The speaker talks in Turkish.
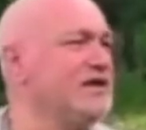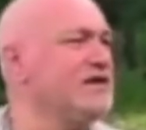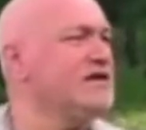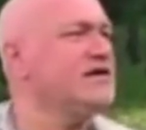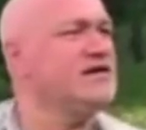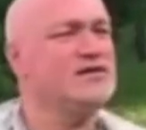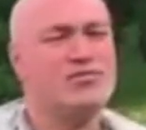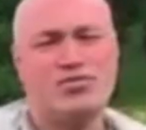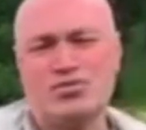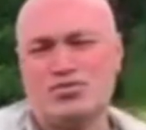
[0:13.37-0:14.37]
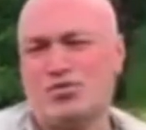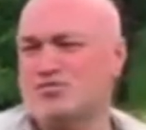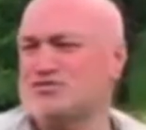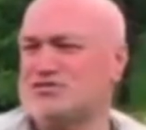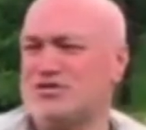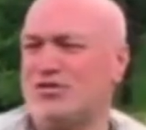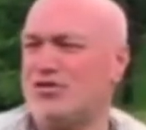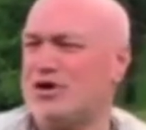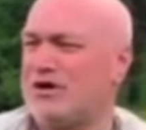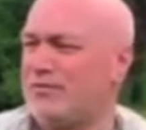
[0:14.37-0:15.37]
e, bulunduğumuz için
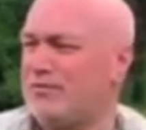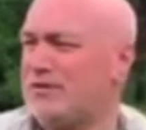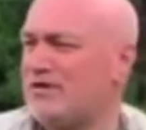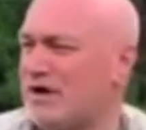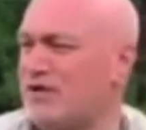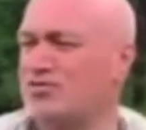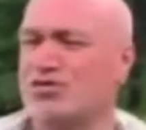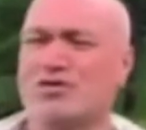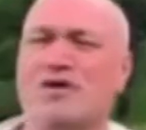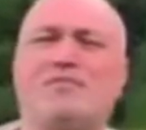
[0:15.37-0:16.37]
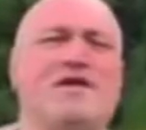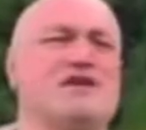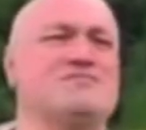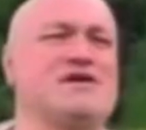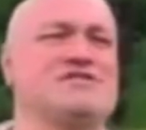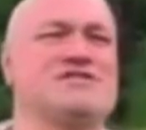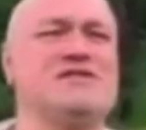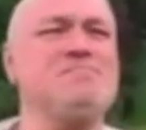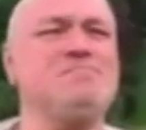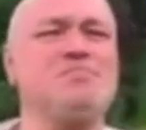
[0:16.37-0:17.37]
o aynı duyguları paylaşmak
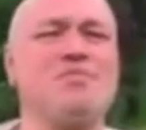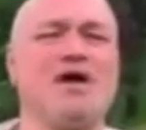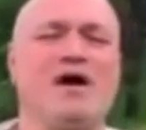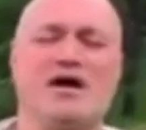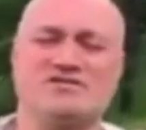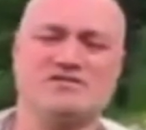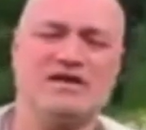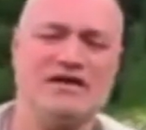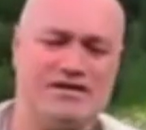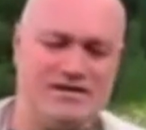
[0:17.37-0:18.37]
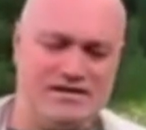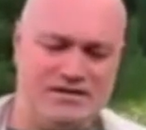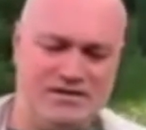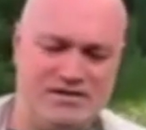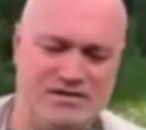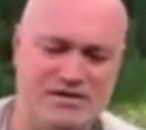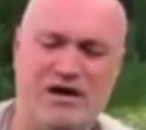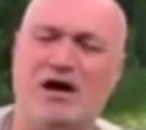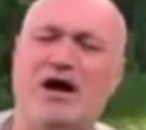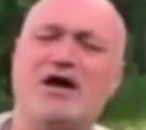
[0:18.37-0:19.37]
istedim. Aslında e,
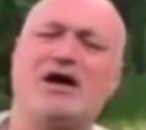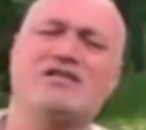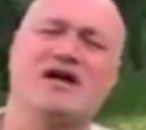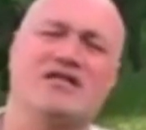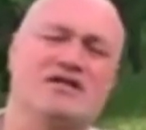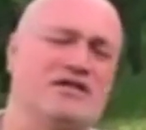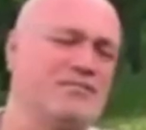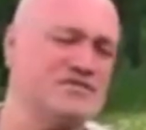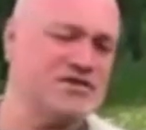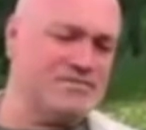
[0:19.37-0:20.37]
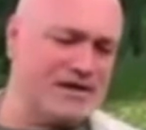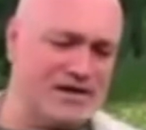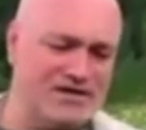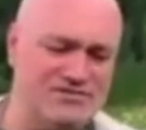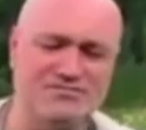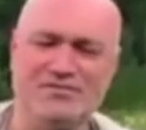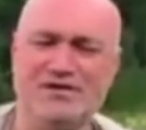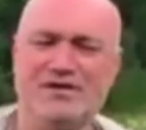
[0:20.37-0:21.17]
Hangay Dağları'ndan bahsetmek lazım.